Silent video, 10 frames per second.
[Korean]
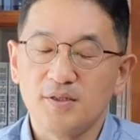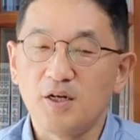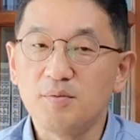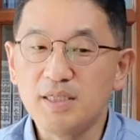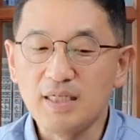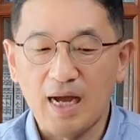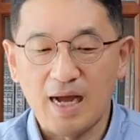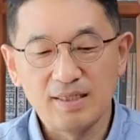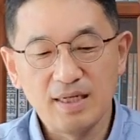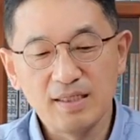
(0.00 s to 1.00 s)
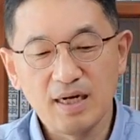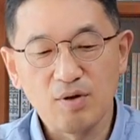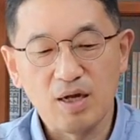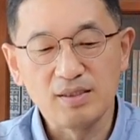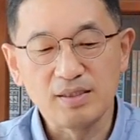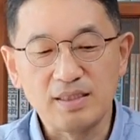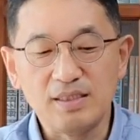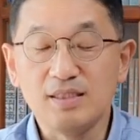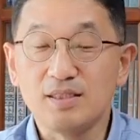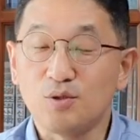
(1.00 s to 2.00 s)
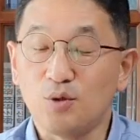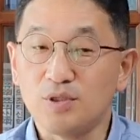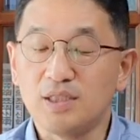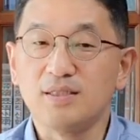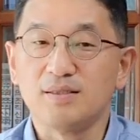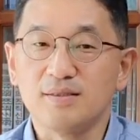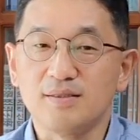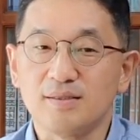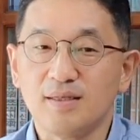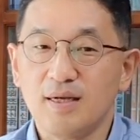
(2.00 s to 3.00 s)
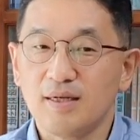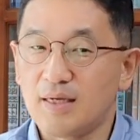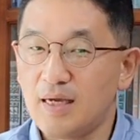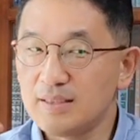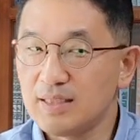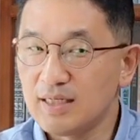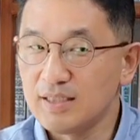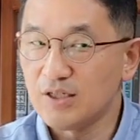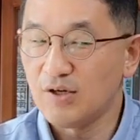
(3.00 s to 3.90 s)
여러분이 아덴이라고 하는 그 도시는 굉장히